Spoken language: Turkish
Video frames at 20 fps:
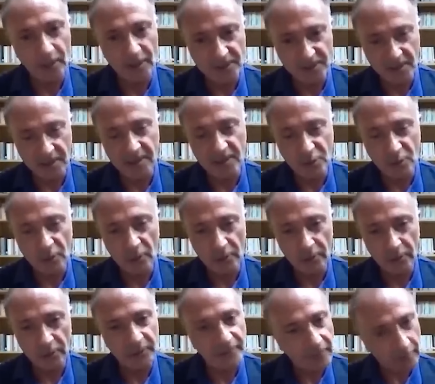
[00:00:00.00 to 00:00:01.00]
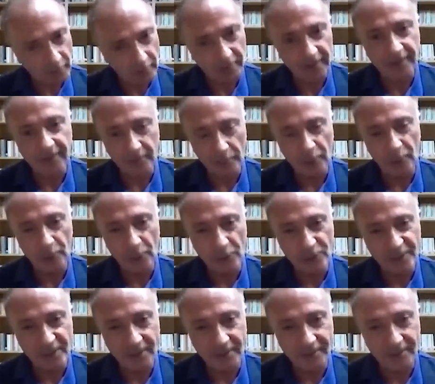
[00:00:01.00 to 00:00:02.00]
öleceğini söylüyor ve öyle de ölüyor
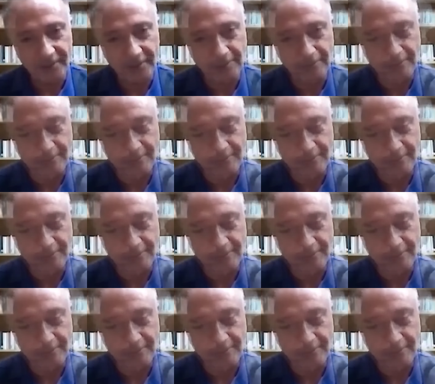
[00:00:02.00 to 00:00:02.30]
zaten.